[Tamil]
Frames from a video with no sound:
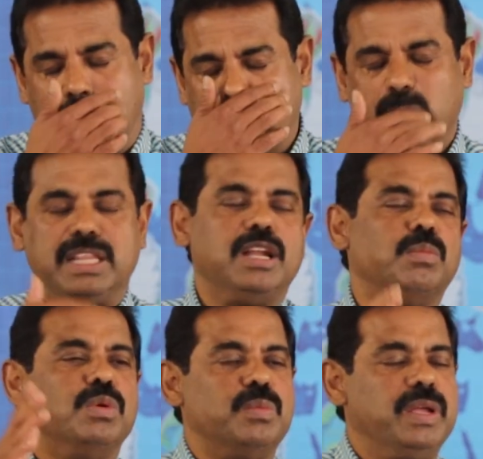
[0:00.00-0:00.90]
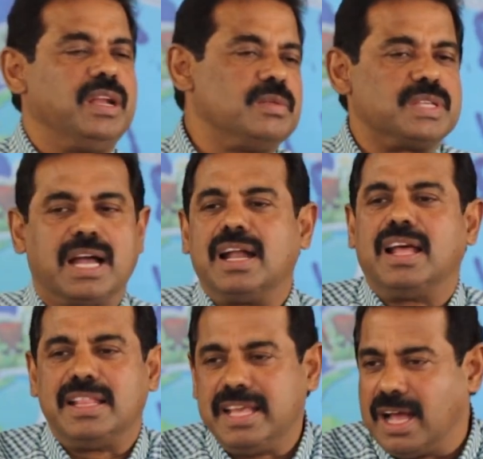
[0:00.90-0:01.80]
வானத்திலும் பூமியிலும்
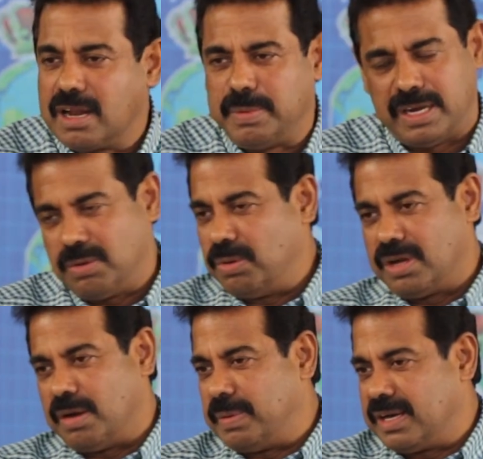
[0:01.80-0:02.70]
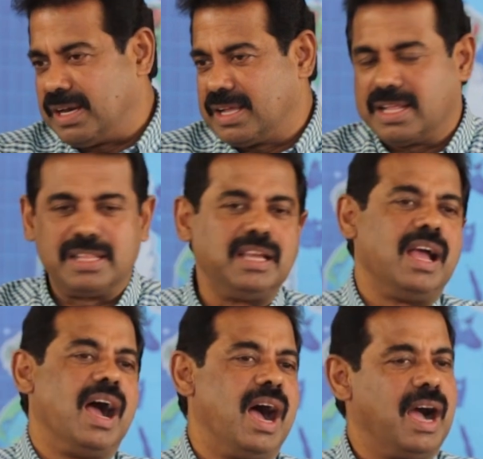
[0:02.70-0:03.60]
சகல அதிகாரம் என கொடுக்கப்பட்டிருக்கிறது
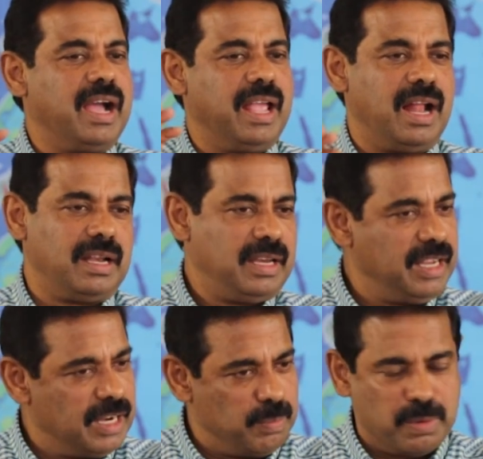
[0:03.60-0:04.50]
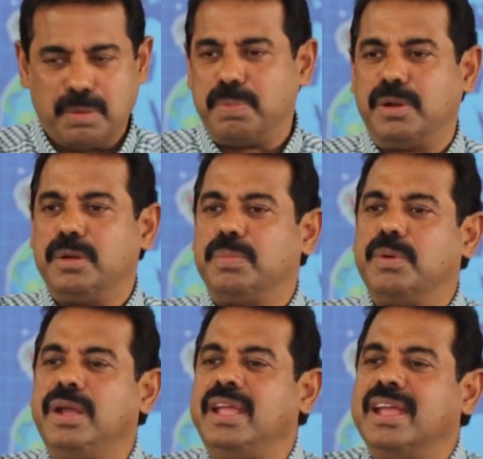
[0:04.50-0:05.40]
ஆகையால் நீங்கள் புறப்பட்டு
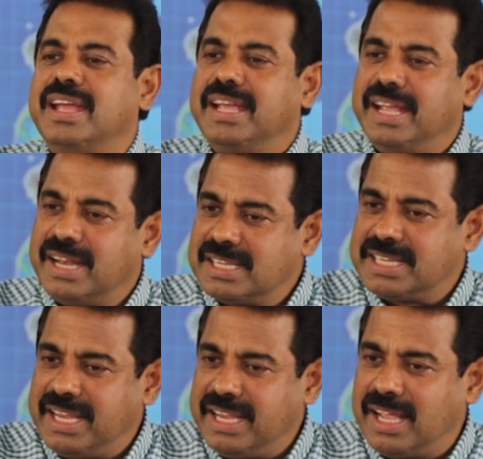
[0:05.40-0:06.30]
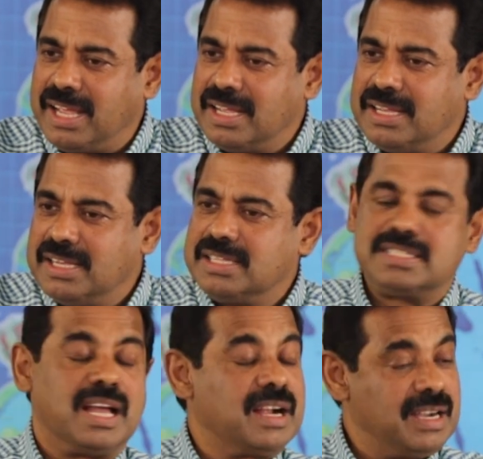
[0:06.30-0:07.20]
போய் என்ன செய்யுங்க
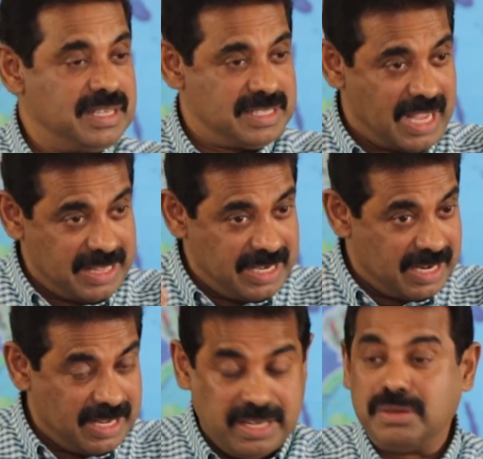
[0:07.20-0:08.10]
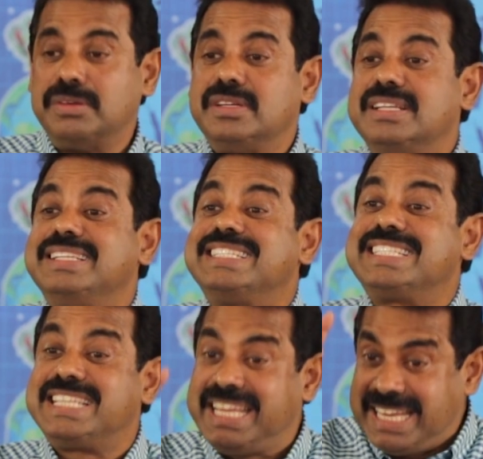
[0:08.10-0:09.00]
சகல ஜாதிகளையும்
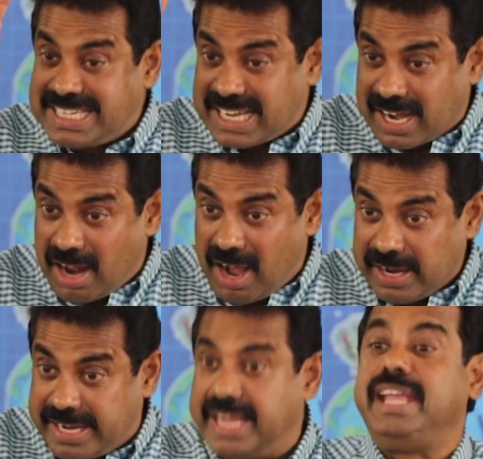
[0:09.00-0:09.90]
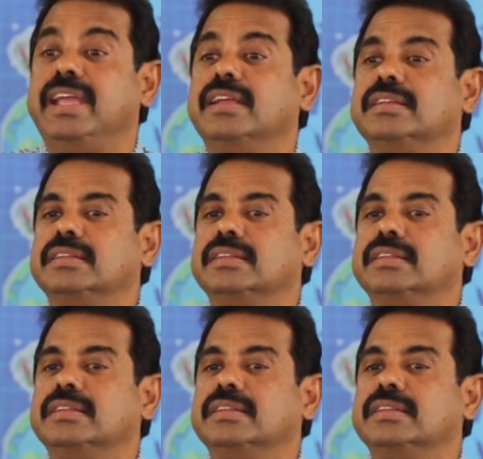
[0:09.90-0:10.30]
சீசராக்கி